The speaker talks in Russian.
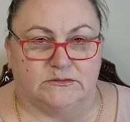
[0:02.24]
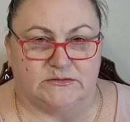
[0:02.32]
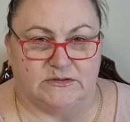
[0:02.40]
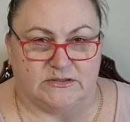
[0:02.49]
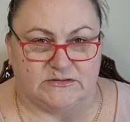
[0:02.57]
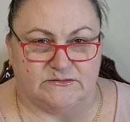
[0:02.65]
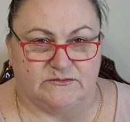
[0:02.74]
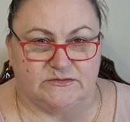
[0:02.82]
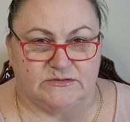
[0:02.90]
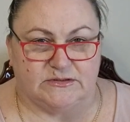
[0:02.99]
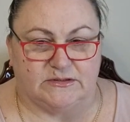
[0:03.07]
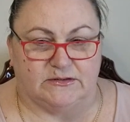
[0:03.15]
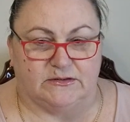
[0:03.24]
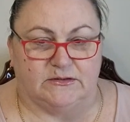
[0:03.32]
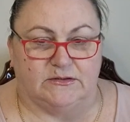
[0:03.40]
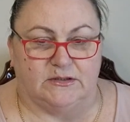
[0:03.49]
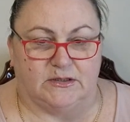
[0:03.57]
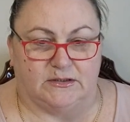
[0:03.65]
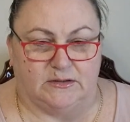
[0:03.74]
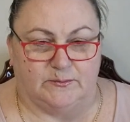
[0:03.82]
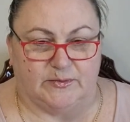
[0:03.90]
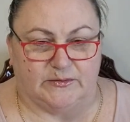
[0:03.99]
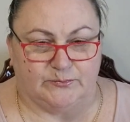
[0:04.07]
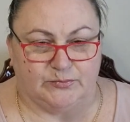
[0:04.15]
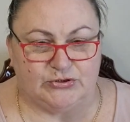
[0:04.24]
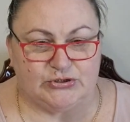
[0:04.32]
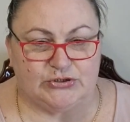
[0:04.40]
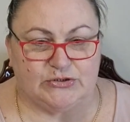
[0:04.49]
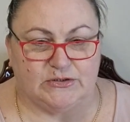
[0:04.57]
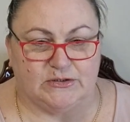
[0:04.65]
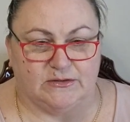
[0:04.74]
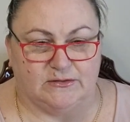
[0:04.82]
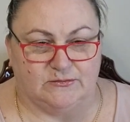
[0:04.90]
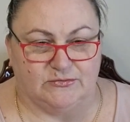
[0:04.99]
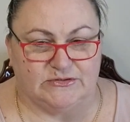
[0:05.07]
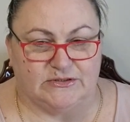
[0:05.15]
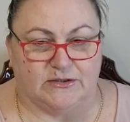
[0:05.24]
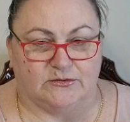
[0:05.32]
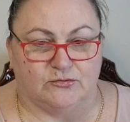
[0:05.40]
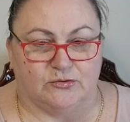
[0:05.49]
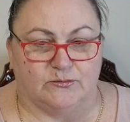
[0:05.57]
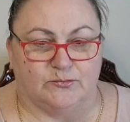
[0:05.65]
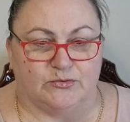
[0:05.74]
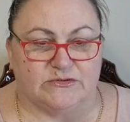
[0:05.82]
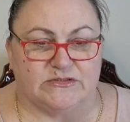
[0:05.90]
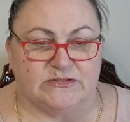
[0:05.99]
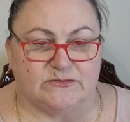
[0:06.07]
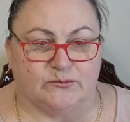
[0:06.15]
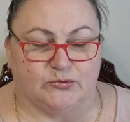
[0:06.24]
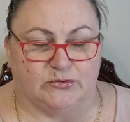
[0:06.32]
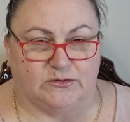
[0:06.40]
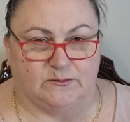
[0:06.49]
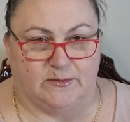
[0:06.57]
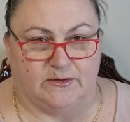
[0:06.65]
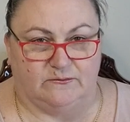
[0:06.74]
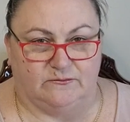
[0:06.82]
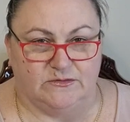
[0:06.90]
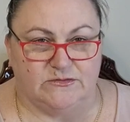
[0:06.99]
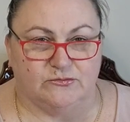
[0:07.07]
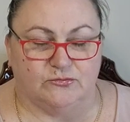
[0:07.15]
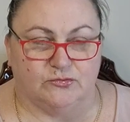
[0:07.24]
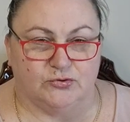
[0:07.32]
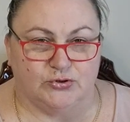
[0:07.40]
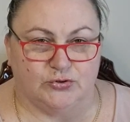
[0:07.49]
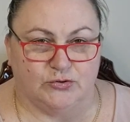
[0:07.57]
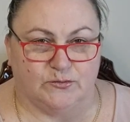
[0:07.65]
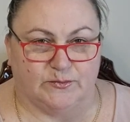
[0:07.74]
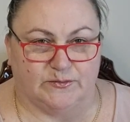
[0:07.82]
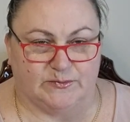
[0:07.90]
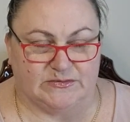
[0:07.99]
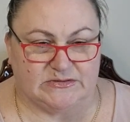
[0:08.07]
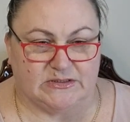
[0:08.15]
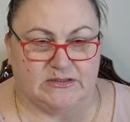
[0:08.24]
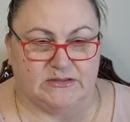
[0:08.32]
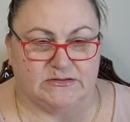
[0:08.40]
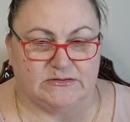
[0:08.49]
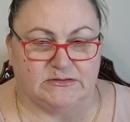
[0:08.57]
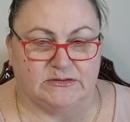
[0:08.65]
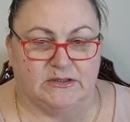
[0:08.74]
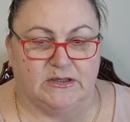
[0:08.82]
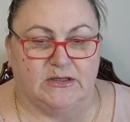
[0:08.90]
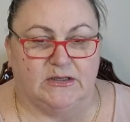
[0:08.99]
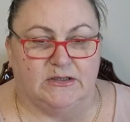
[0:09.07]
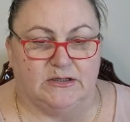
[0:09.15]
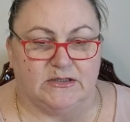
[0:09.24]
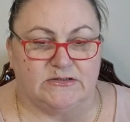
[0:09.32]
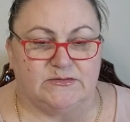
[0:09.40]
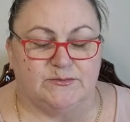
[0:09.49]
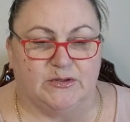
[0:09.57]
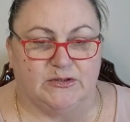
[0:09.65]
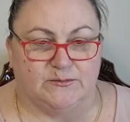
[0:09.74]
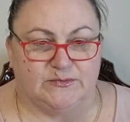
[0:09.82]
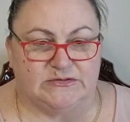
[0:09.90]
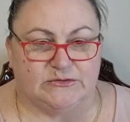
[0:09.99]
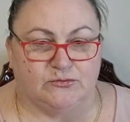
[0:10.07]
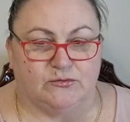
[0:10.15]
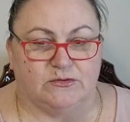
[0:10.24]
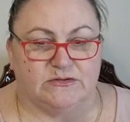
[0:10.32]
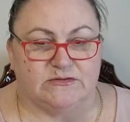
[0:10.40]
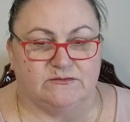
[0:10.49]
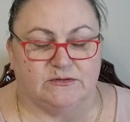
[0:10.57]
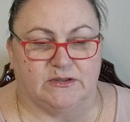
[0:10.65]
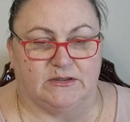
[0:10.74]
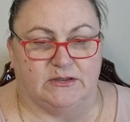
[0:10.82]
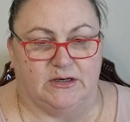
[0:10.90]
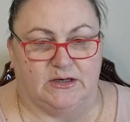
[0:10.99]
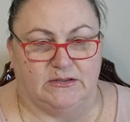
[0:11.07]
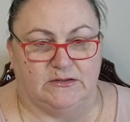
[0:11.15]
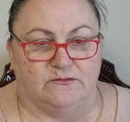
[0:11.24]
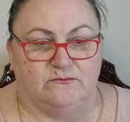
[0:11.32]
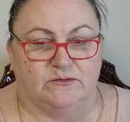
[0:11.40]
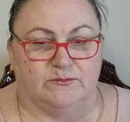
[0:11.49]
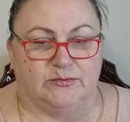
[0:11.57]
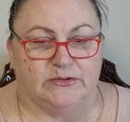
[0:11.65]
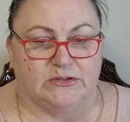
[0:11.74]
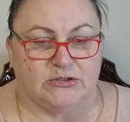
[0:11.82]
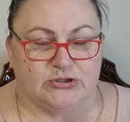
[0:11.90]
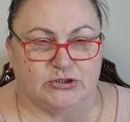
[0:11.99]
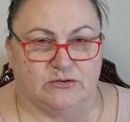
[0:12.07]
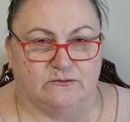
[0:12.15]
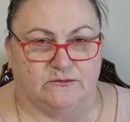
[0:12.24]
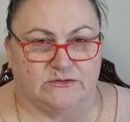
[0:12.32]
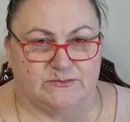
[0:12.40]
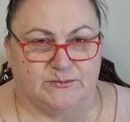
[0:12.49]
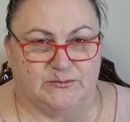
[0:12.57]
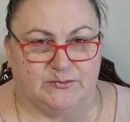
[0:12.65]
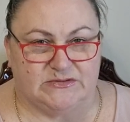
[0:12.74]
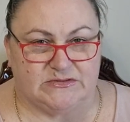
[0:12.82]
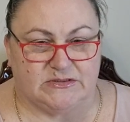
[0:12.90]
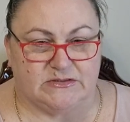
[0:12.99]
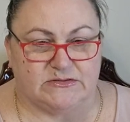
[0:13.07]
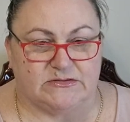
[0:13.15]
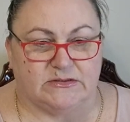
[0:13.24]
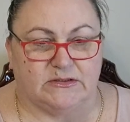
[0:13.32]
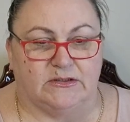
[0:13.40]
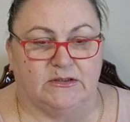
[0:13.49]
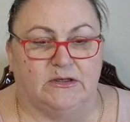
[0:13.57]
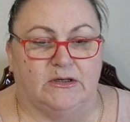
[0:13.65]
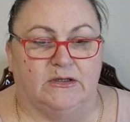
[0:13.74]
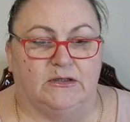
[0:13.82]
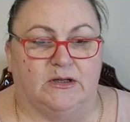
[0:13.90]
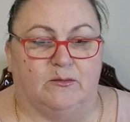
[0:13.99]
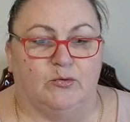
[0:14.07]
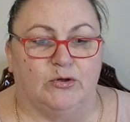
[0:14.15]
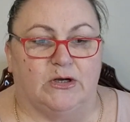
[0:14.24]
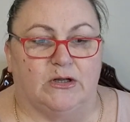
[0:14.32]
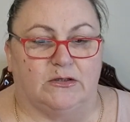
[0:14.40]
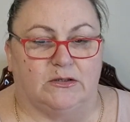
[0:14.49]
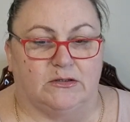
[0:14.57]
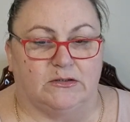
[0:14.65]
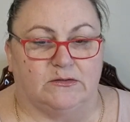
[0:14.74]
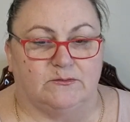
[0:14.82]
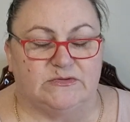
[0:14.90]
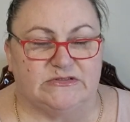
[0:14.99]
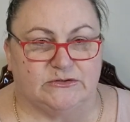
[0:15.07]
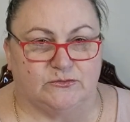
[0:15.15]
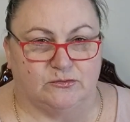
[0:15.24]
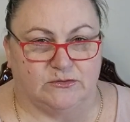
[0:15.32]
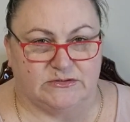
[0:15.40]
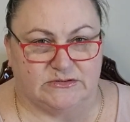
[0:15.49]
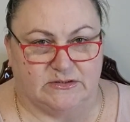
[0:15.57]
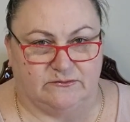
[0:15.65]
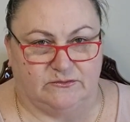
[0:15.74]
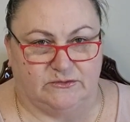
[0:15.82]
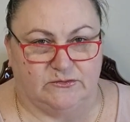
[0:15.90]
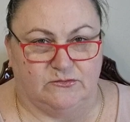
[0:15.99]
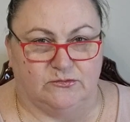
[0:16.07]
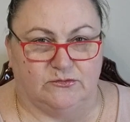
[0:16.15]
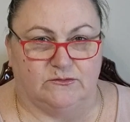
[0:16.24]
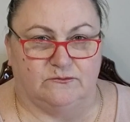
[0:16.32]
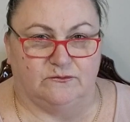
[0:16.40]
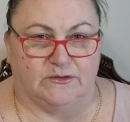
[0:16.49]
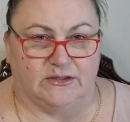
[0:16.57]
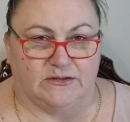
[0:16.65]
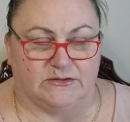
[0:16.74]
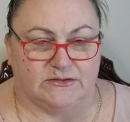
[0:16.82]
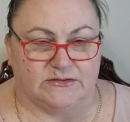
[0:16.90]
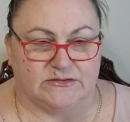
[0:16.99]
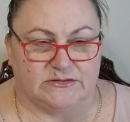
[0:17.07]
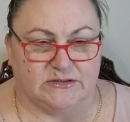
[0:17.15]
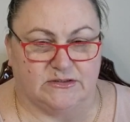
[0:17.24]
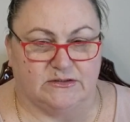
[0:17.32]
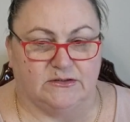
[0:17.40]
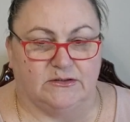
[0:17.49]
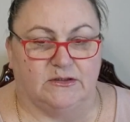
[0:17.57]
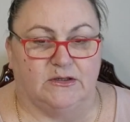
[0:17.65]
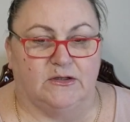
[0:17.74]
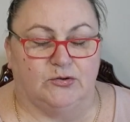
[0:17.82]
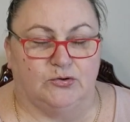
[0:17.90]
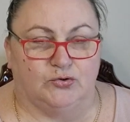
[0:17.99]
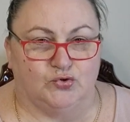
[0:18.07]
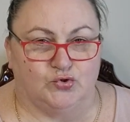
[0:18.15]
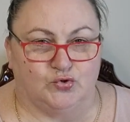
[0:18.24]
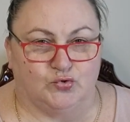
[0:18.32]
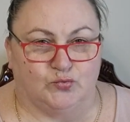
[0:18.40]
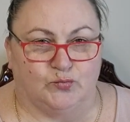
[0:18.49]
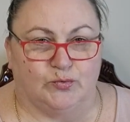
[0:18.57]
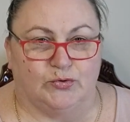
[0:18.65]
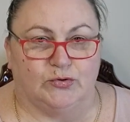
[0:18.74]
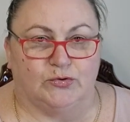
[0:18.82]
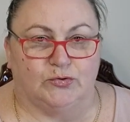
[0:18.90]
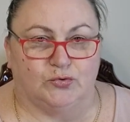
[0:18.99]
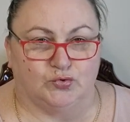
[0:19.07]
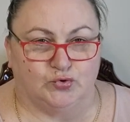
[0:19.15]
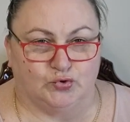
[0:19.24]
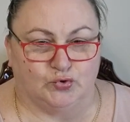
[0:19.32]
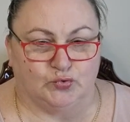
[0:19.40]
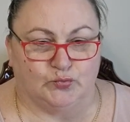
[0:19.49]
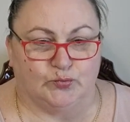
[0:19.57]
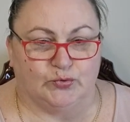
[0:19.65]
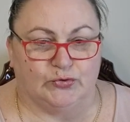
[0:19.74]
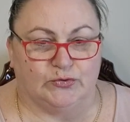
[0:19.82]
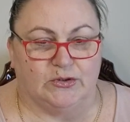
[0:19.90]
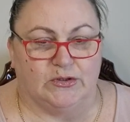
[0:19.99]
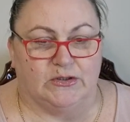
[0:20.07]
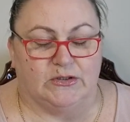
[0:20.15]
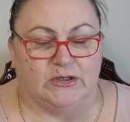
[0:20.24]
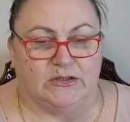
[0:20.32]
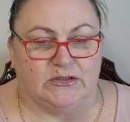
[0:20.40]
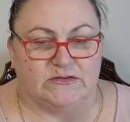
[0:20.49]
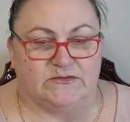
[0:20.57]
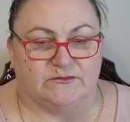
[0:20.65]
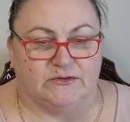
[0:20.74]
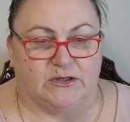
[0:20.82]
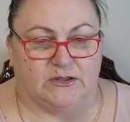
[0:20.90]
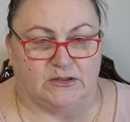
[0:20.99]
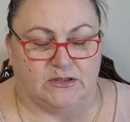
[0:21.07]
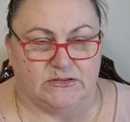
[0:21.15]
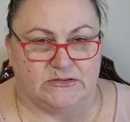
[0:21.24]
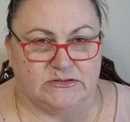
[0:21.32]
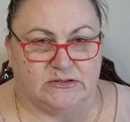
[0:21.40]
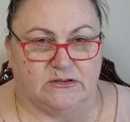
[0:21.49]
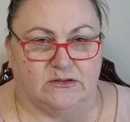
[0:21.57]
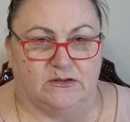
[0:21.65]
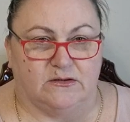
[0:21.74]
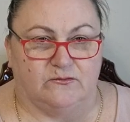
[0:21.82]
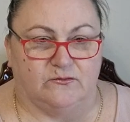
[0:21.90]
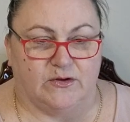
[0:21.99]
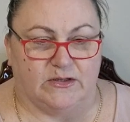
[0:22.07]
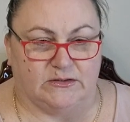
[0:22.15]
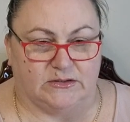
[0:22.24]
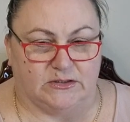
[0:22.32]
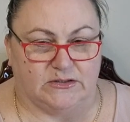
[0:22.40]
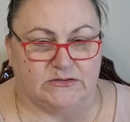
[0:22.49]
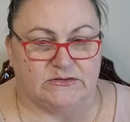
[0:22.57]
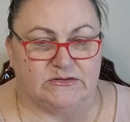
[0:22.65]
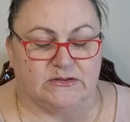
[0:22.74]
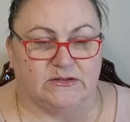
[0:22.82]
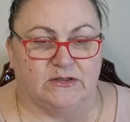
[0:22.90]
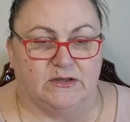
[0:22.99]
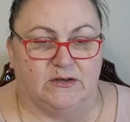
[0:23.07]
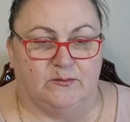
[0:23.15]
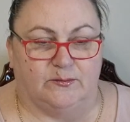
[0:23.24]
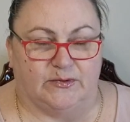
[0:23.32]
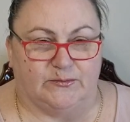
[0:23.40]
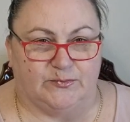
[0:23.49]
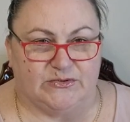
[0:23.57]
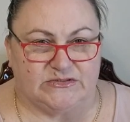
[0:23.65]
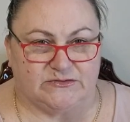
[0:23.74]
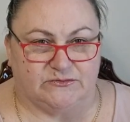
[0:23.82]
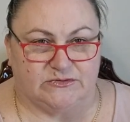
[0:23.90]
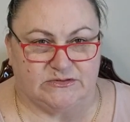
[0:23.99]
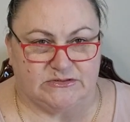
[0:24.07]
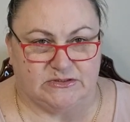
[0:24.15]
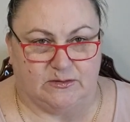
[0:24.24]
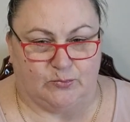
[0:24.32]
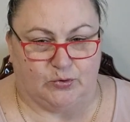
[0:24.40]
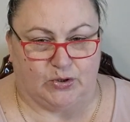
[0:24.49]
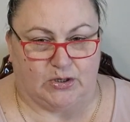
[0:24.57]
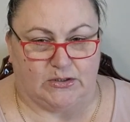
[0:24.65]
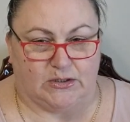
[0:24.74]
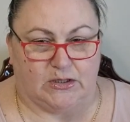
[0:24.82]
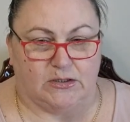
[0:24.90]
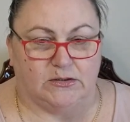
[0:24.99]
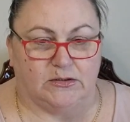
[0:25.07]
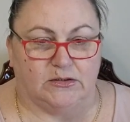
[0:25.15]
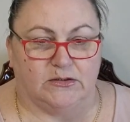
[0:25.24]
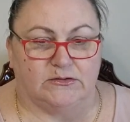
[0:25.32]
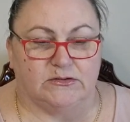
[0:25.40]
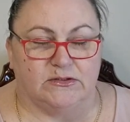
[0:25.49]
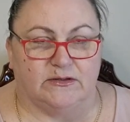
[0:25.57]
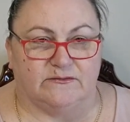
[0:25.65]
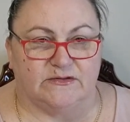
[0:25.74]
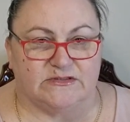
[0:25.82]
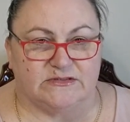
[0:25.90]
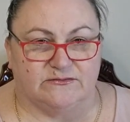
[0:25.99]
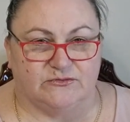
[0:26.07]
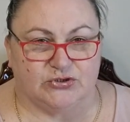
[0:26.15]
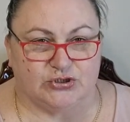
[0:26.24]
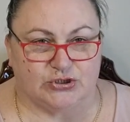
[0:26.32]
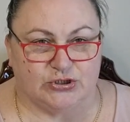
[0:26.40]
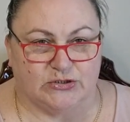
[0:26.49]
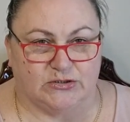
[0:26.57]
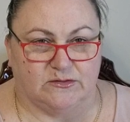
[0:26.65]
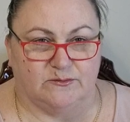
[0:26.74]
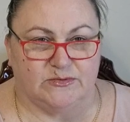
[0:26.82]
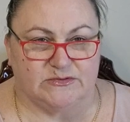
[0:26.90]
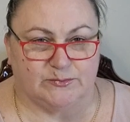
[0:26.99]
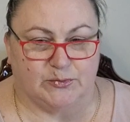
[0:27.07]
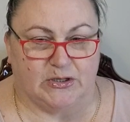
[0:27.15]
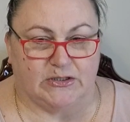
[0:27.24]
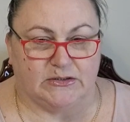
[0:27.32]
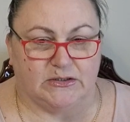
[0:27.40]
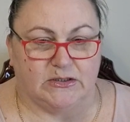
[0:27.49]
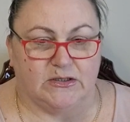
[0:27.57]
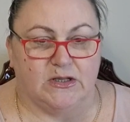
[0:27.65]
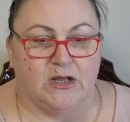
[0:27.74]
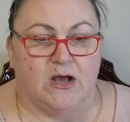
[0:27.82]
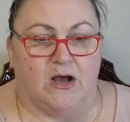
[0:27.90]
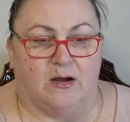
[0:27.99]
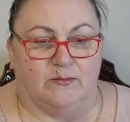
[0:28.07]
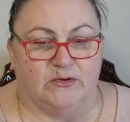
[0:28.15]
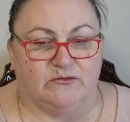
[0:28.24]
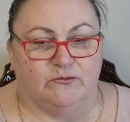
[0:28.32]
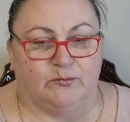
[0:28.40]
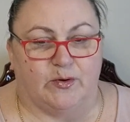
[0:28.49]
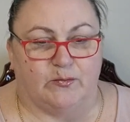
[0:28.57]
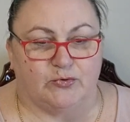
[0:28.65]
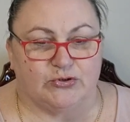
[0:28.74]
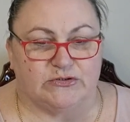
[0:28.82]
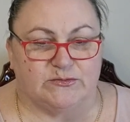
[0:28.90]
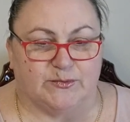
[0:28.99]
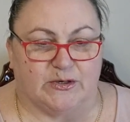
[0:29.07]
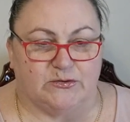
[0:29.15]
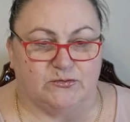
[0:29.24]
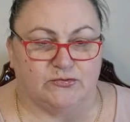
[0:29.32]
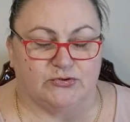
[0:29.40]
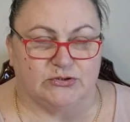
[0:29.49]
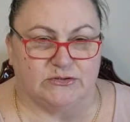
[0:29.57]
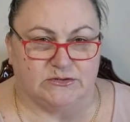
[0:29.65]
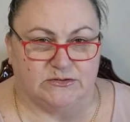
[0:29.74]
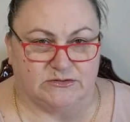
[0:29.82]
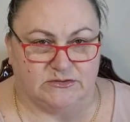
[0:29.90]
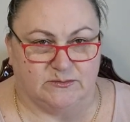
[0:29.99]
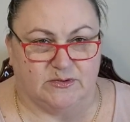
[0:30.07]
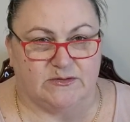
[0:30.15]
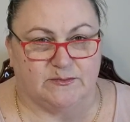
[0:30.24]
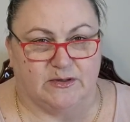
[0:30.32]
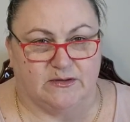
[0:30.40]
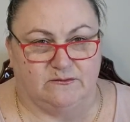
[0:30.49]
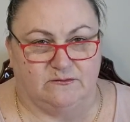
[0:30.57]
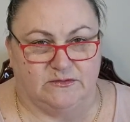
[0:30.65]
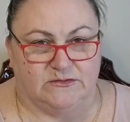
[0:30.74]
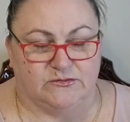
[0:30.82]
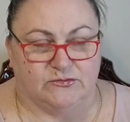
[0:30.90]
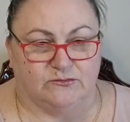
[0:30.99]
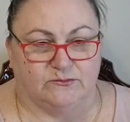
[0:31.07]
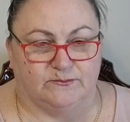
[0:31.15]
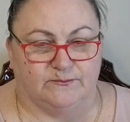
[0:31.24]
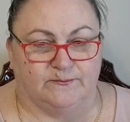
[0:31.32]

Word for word: Здравствуйте, дорогие подписчики и люди, которые просто смотрят мои видео, но еще не подписались. Я, семейный психолог Светлана Леонидовна, приглашаю вас подписаться на мой канал «Психолог советует», в Яндекс.Дзен, YouTube, Рутюб. Я есть в Одноклассниках, ВКонтакте. Подписывайтесь на мой канал, это для вас совершенно бесплатно, а мне вы поможете продолжить снимать мои видео.